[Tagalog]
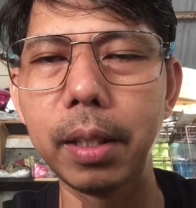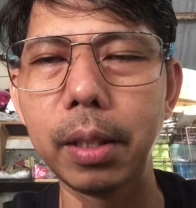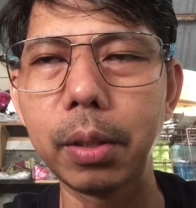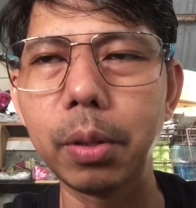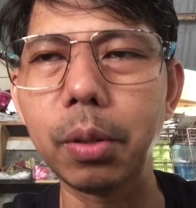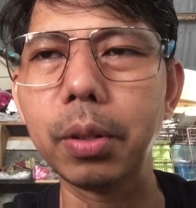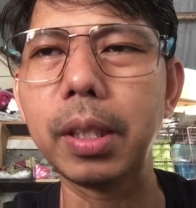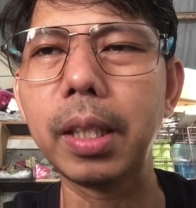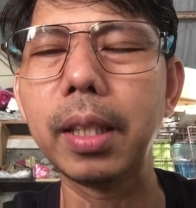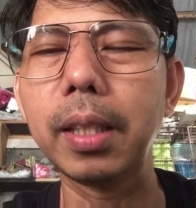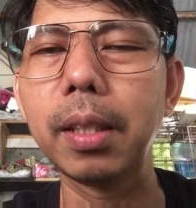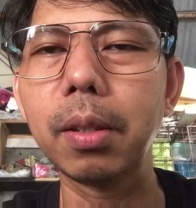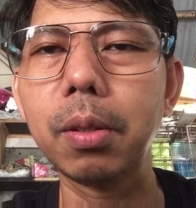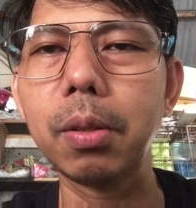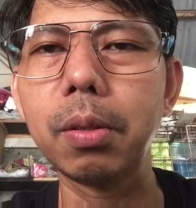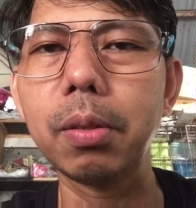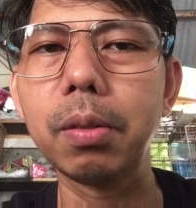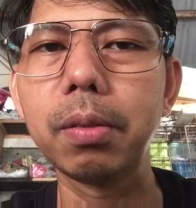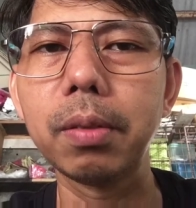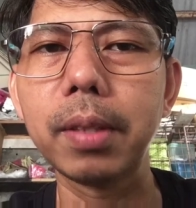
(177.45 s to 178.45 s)
dito tingnan
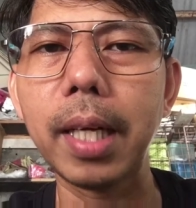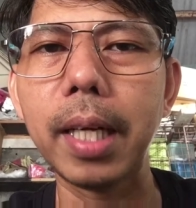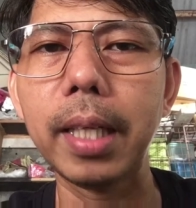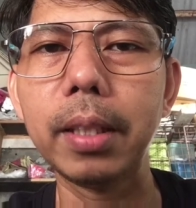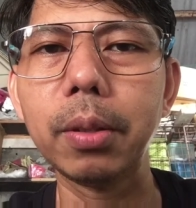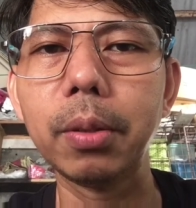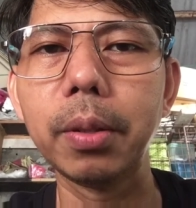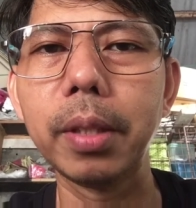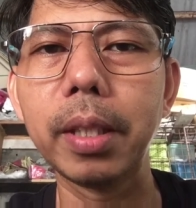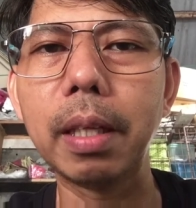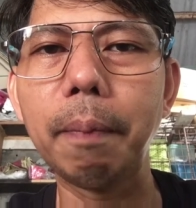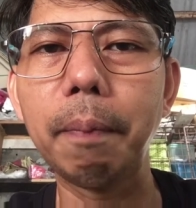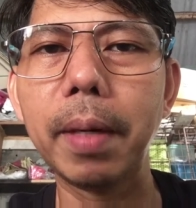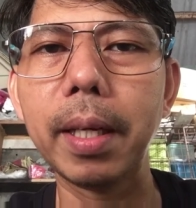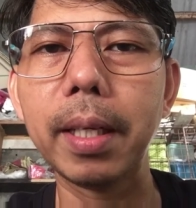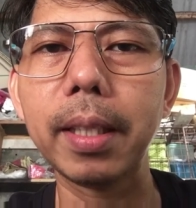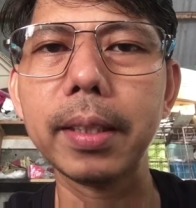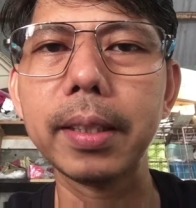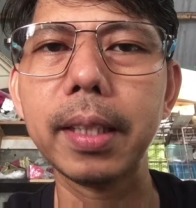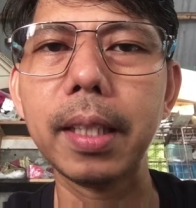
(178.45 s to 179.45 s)
ko kung kaya kong
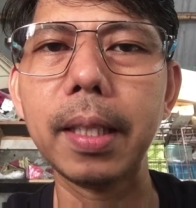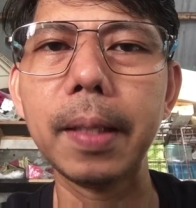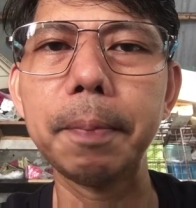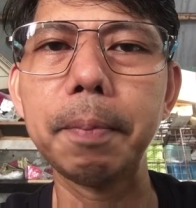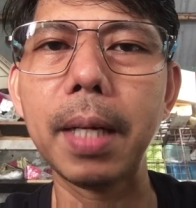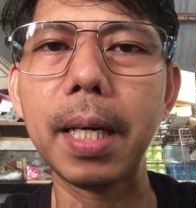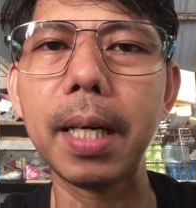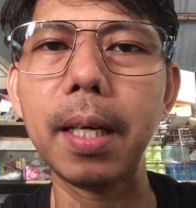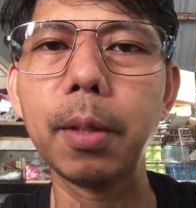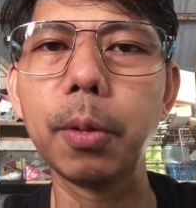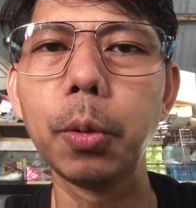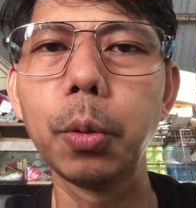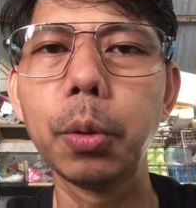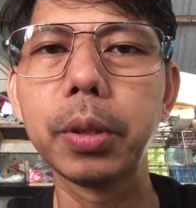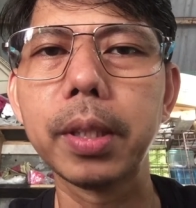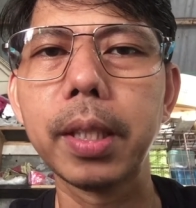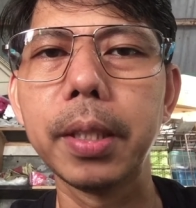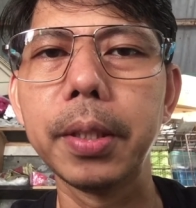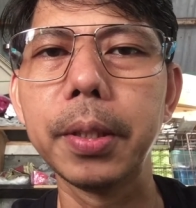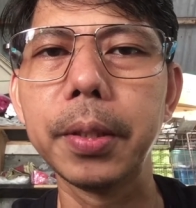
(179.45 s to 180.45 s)
i-repair kasi baka
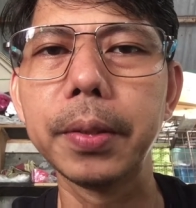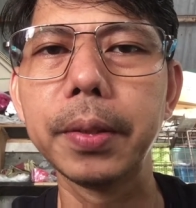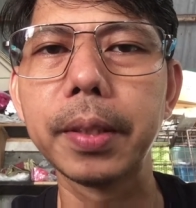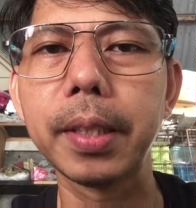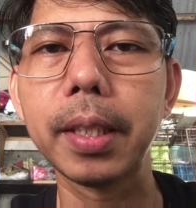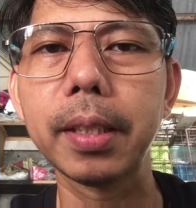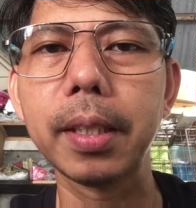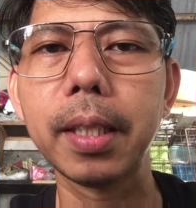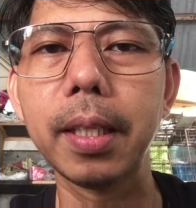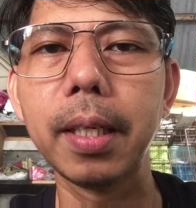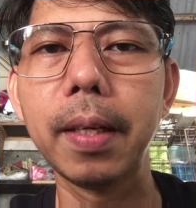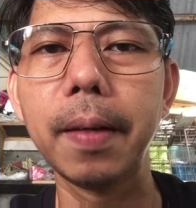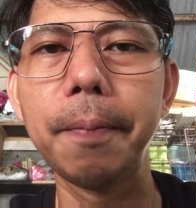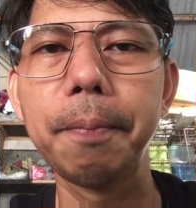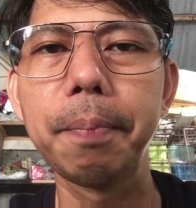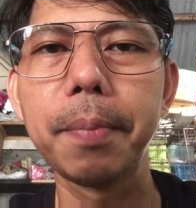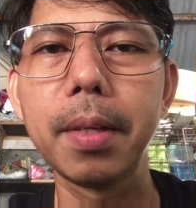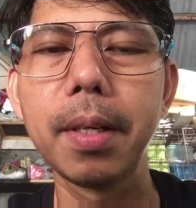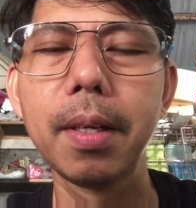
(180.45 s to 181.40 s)
close ngayon kasi